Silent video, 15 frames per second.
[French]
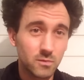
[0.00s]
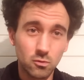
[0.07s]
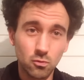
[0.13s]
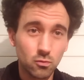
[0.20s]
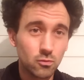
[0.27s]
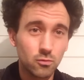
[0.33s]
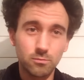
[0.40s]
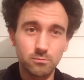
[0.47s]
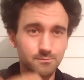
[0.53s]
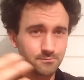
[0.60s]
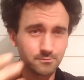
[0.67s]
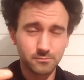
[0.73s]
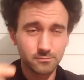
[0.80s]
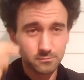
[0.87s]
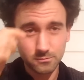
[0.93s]
Donc,
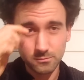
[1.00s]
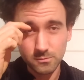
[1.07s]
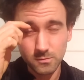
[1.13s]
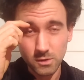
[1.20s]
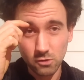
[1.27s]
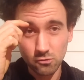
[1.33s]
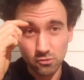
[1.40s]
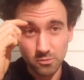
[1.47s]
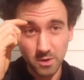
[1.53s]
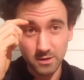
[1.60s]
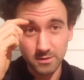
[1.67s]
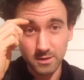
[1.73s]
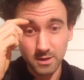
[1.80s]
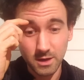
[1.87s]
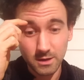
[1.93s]
je vais
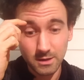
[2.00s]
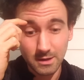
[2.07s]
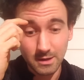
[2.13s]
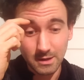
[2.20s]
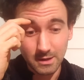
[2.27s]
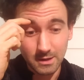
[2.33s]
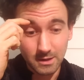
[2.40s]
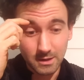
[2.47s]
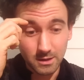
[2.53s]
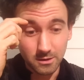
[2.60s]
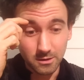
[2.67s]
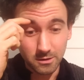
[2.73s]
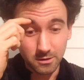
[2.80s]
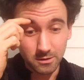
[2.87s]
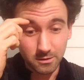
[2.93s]
m'arrêter là.
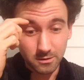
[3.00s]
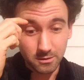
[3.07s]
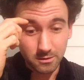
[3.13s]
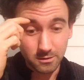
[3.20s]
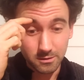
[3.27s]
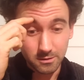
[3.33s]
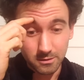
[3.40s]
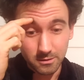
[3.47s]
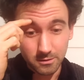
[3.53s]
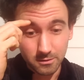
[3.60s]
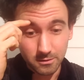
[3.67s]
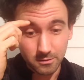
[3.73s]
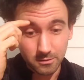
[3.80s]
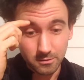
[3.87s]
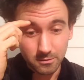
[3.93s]

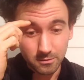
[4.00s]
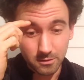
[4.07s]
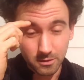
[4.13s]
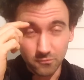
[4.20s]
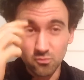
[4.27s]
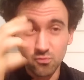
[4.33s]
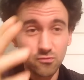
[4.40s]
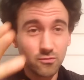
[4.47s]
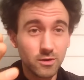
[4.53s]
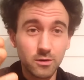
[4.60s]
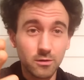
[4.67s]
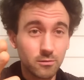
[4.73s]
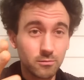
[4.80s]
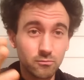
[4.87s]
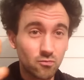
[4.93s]
Euh, et vous
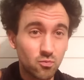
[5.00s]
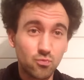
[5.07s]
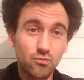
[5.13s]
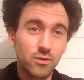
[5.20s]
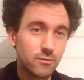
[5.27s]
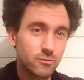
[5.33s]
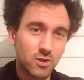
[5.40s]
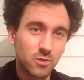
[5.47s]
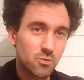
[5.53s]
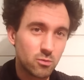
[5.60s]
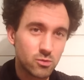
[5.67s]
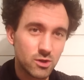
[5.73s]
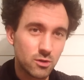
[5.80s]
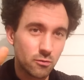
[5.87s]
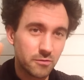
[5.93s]
pouvez, euh, vous pouvez, vous n'êtes pas
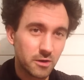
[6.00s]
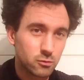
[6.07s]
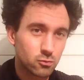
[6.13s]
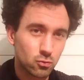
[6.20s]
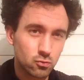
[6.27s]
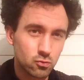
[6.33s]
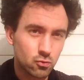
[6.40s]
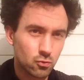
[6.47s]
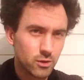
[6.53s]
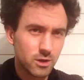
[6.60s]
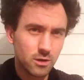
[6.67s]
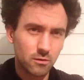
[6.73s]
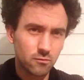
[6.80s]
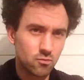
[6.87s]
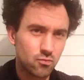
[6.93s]
obligé de le faire sur une
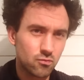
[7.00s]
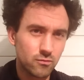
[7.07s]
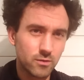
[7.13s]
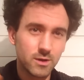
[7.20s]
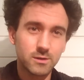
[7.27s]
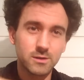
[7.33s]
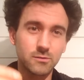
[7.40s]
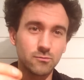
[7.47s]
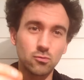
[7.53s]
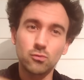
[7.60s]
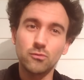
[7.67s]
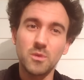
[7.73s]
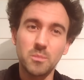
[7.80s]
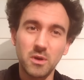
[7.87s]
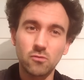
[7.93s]
journée. Hein. Vous pouvez, si vous ne
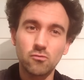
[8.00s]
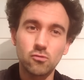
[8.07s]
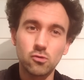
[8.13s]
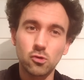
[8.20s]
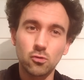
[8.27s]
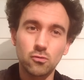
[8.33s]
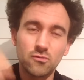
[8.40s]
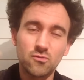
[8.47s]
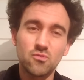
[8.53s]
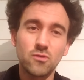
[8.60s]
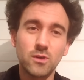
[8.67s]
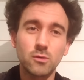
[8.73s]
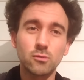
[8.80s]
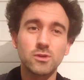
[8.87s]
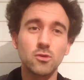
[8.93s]
trouvez pas tout aujourd'hui, vous
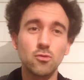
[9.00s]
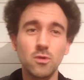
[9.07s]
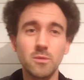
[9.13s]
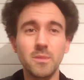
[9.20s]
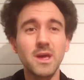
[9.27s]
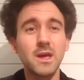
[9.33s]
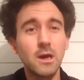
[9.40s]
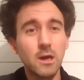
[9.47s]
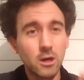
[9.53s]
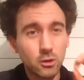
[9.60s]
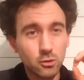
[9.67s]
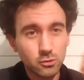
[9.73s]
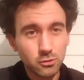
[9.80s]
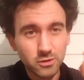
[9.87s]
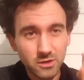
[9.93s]
pouvez continuer. Mais
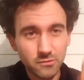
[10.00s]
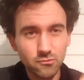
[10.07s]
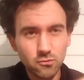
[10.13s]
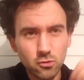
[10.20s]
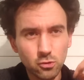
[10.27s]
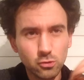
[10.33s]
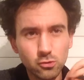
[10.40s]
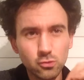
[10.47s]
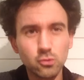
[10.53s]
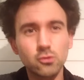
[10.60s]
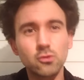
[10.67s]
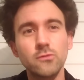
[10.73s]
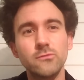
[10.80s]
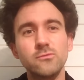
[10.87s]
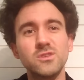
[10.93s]
concentrez-vous que sur ce
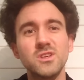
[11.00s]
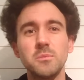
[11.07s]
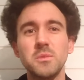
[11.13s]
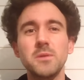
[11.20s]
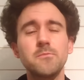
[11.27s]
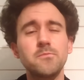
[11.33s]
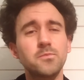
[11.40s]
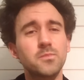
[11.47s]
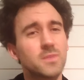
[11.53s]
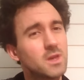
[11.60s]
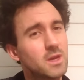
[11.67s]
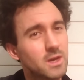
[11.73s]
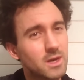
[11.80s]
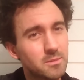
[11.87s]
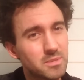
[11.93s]
que vous aimez
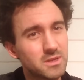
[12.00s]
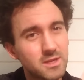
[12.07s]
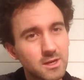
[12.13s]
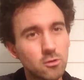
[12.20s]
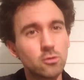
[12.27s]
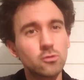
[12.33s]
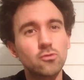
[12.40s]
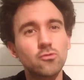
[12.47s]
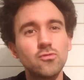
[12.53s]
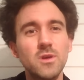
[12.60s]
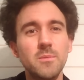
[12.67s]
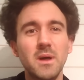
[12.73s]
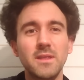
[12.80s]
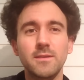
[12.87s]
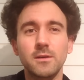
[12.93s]
et répétez-le tous les
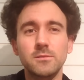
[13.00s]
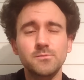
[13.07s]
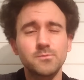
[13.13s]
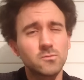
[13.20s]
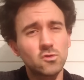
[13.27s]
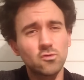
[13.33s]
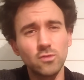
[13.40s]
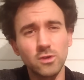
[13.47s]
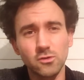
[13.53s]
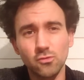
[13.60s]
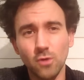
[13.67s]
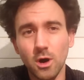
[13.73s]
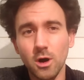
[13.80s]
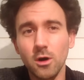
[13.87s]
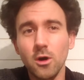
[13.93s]
matins, tous les
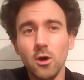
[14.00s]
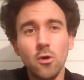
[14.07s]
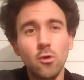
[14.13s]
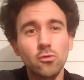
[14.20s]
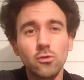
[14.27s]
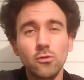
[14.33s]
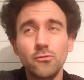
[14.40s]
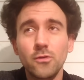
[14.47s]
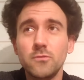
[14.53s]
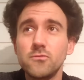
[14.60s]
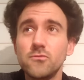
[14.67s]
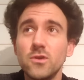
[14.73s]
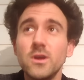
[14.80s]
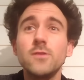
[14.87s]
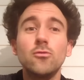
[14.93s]
soirs, autant de fois que vous
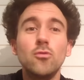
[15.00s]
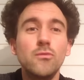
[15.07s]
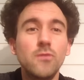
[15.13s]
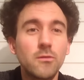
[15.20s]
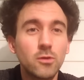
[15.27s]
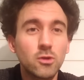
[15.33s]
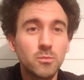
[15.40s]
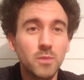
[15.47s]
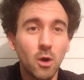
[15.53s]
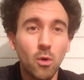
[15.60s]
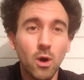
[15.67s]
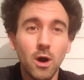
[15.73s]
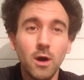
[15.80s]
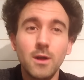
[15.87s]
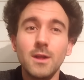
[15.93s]
voulez, devant votre
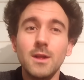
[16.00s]
miroir.